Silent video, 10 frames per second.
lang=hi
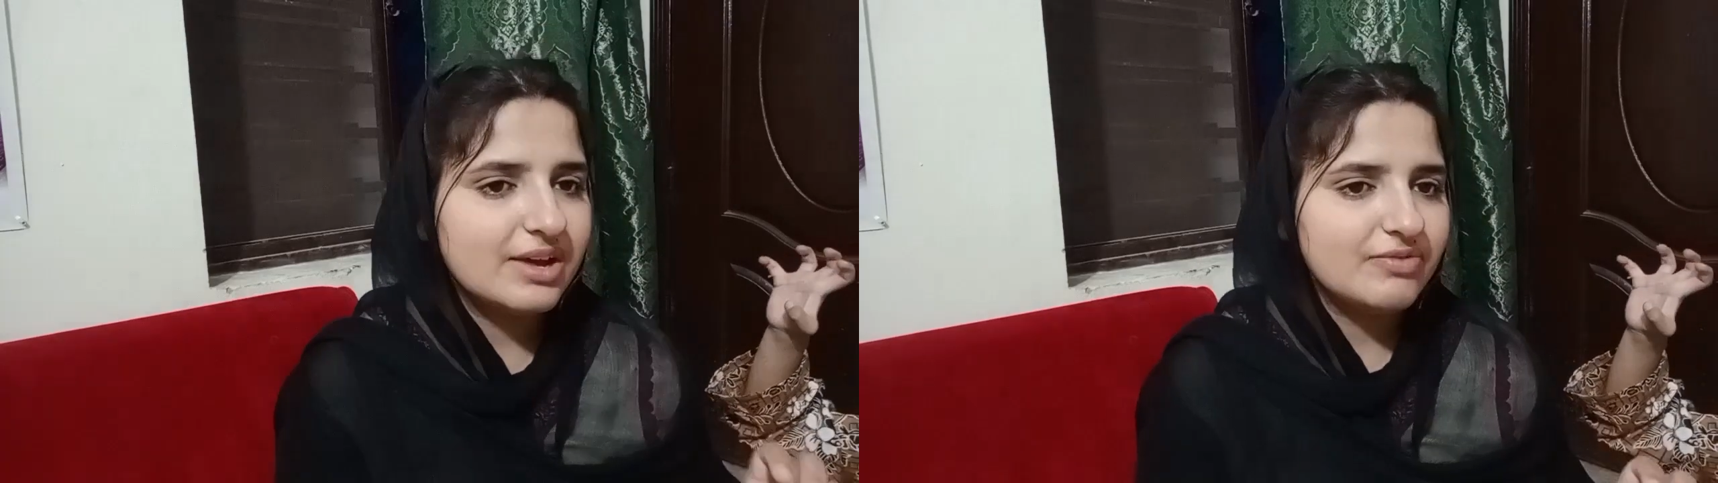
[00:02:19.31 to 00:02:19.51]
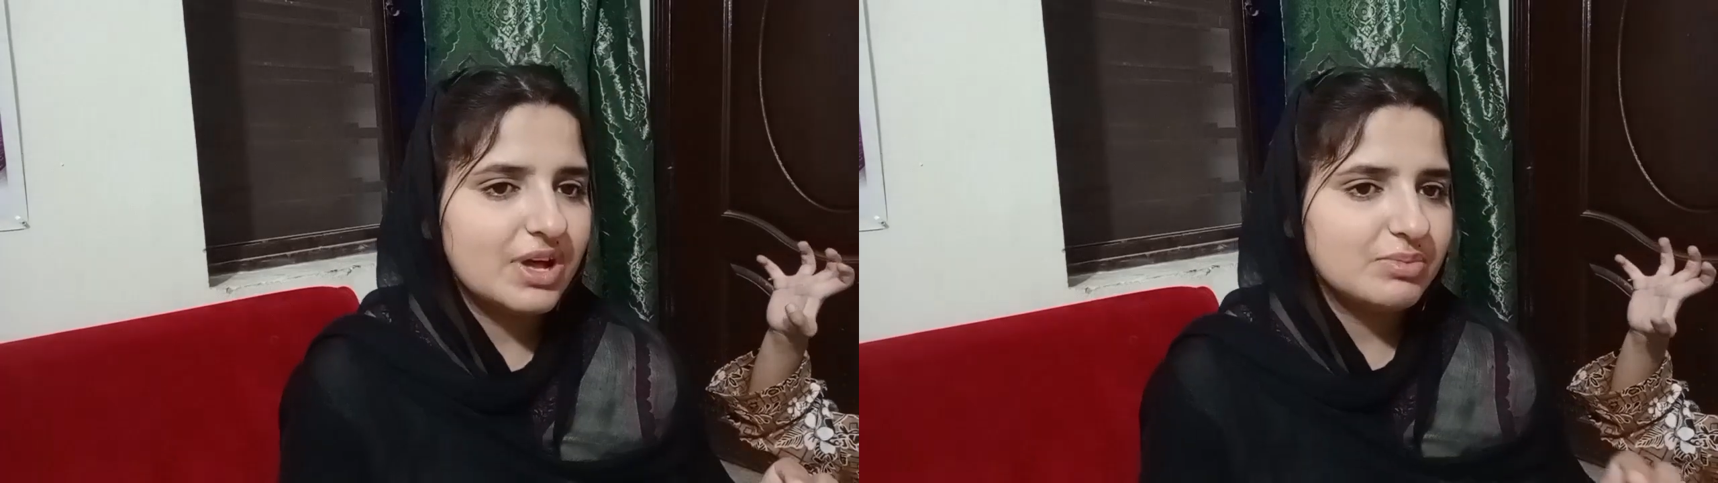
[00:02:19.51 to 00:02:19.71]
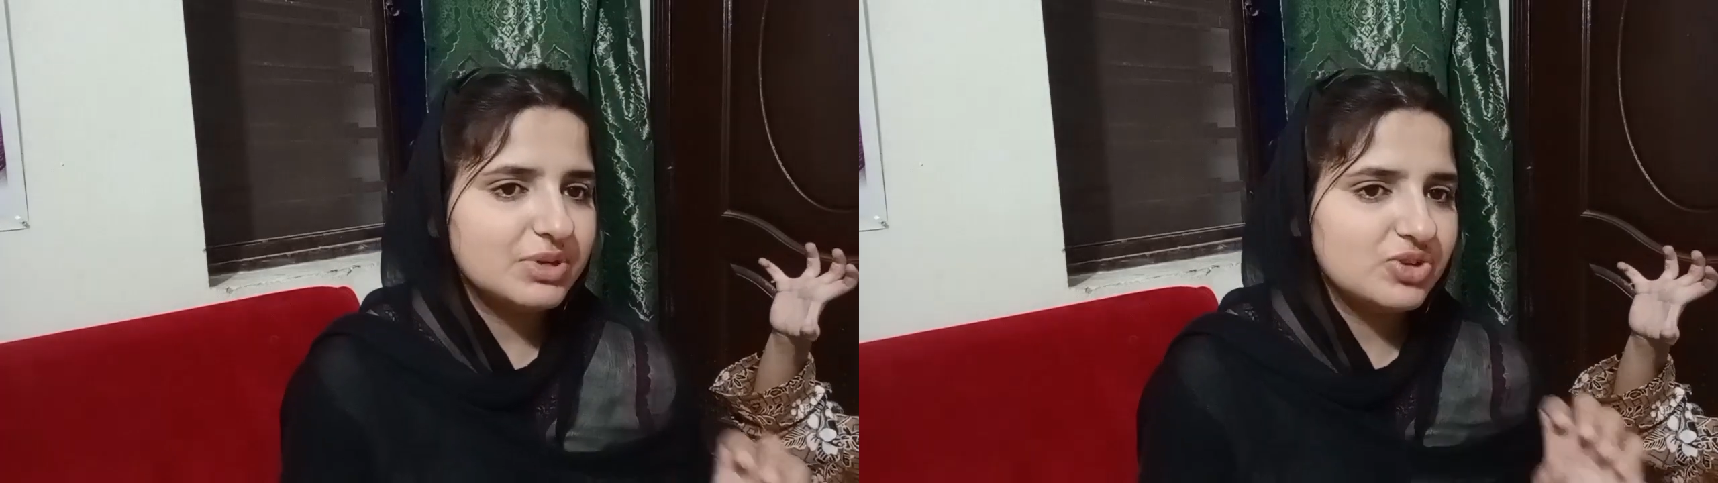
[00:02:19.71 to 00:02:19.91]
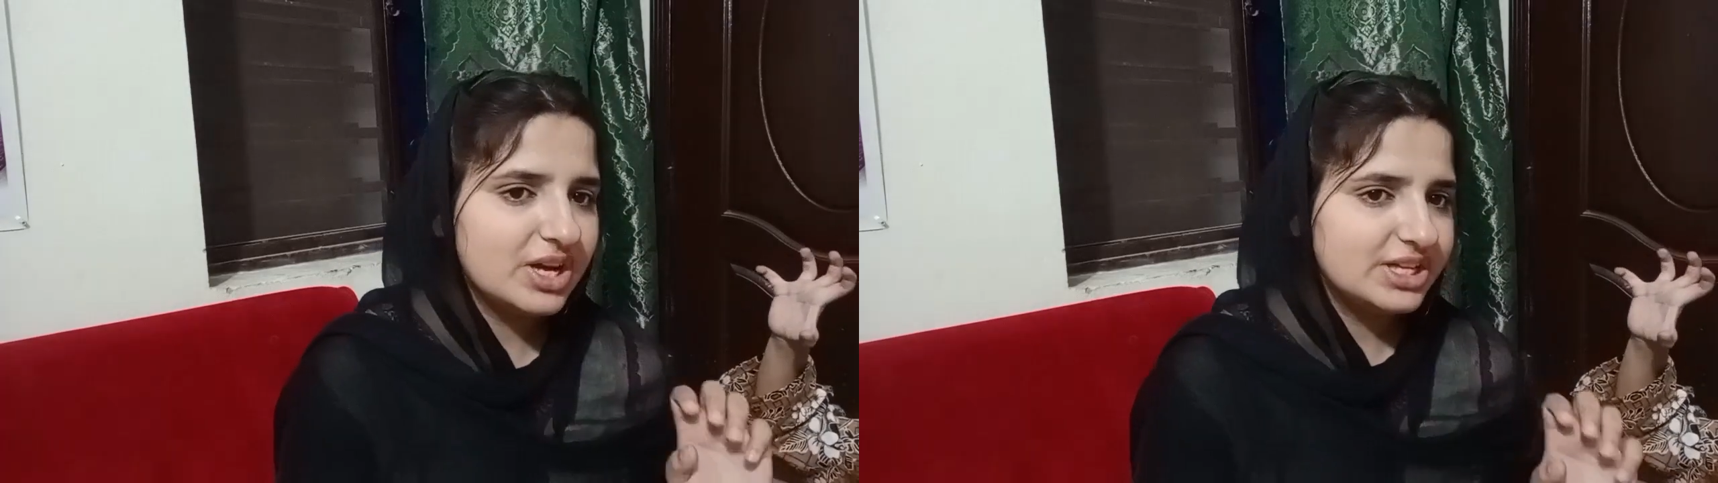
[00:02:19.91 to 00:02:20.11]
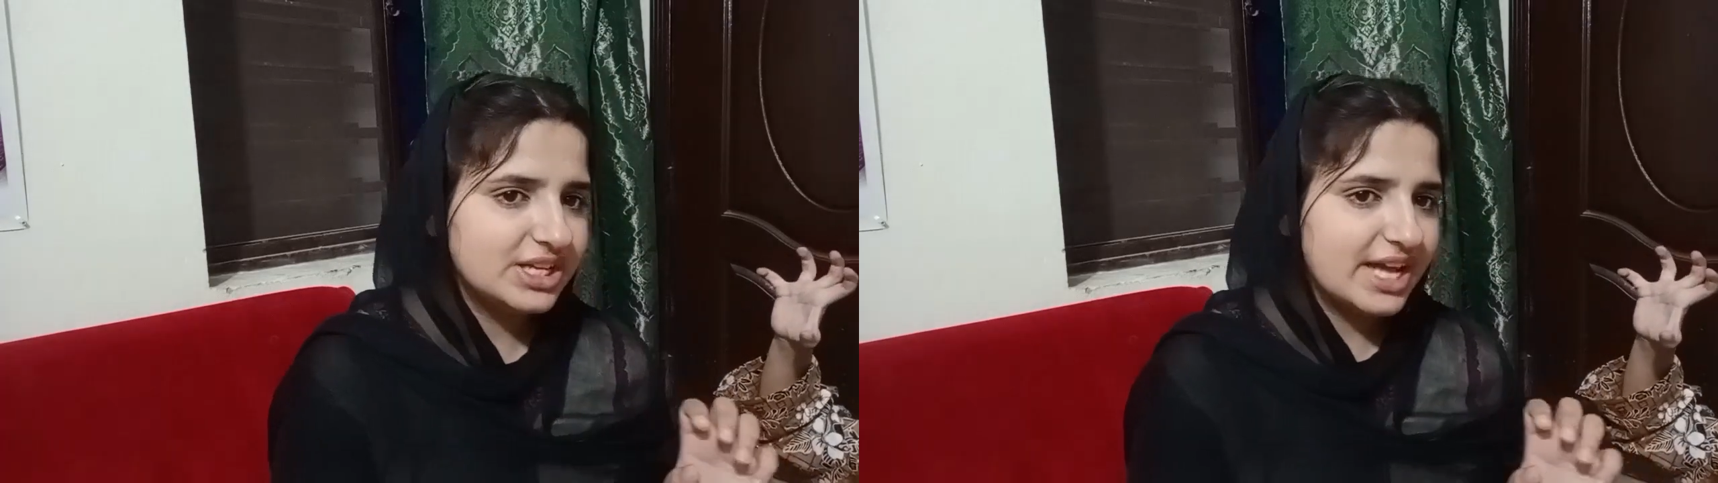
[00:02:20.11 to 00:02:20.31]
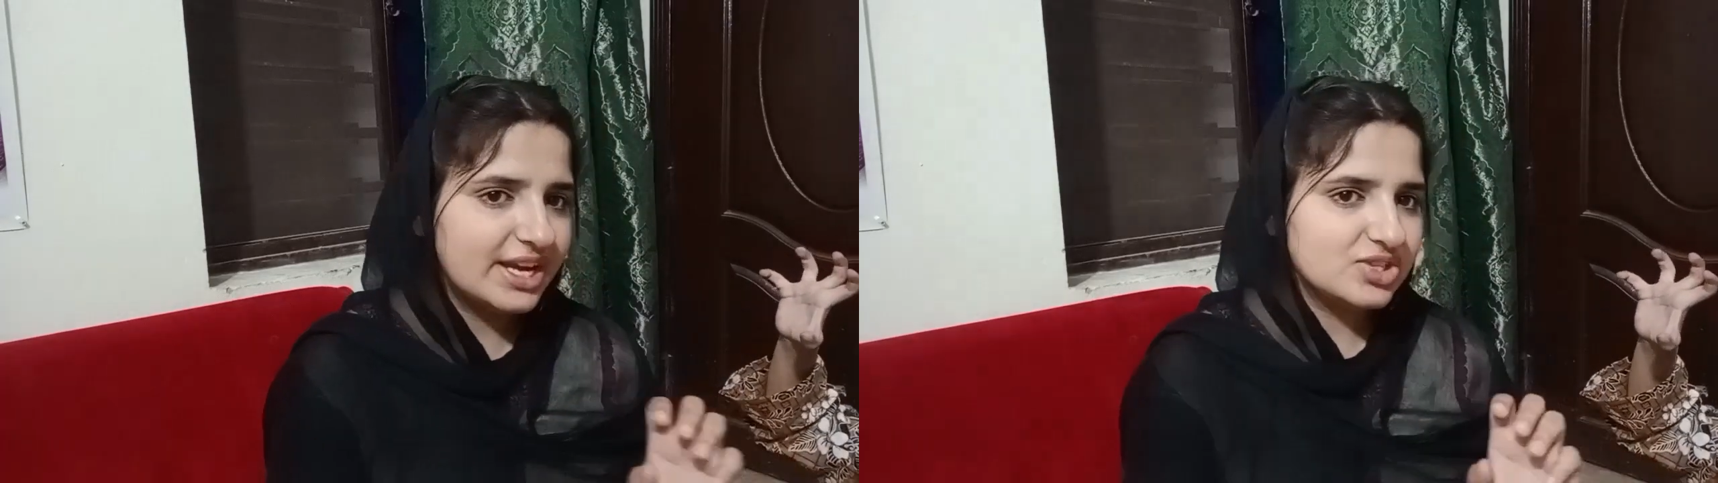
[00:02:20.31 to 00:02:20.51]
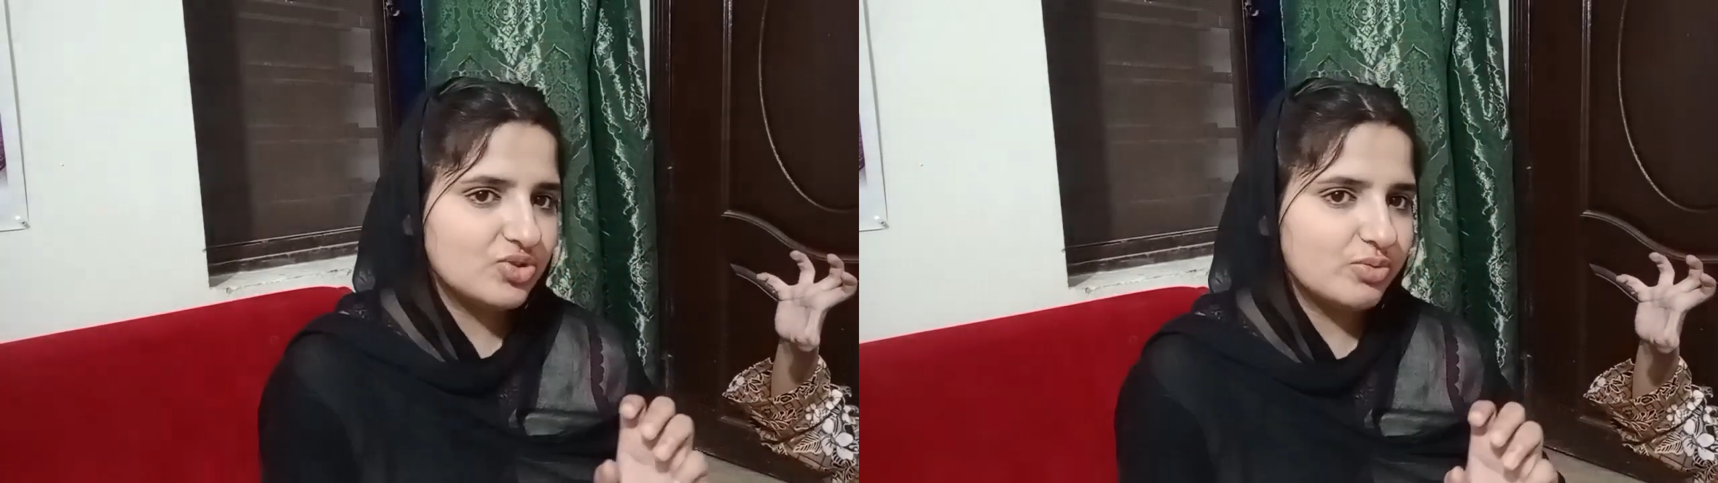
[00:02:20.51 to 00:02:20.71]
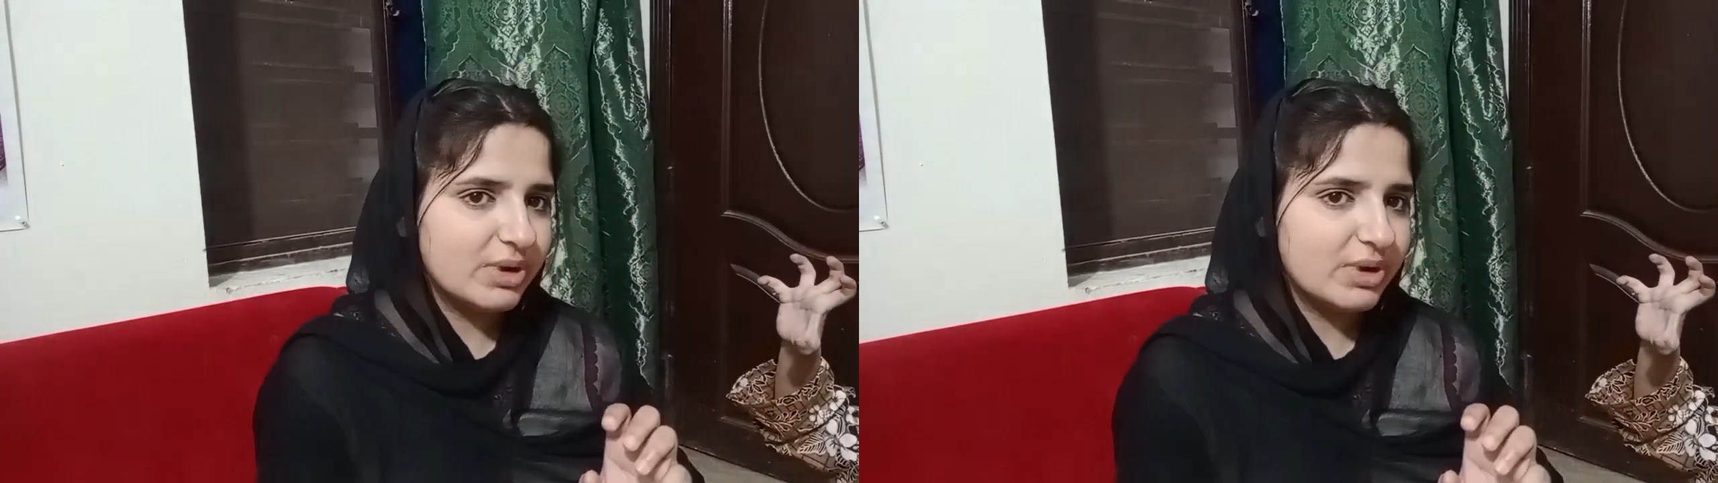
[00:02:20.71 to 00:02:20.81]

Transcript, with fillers: फातिमा जो है ये डायनासोर